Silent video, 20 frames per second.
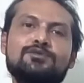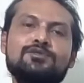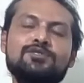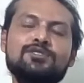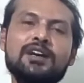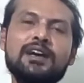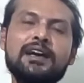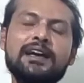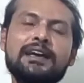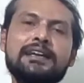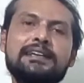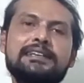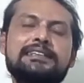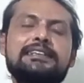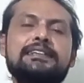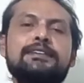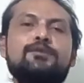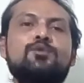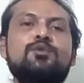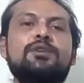মানুষ
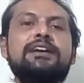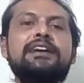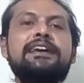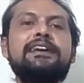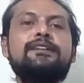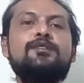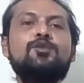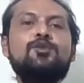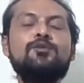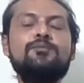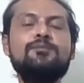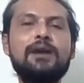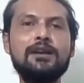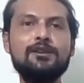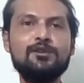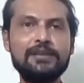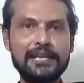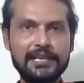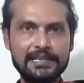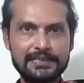কি করে এরকম
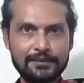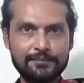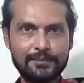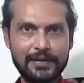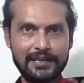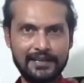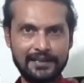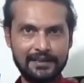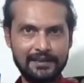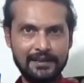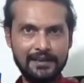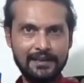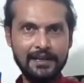ভালো খেলতে পারেন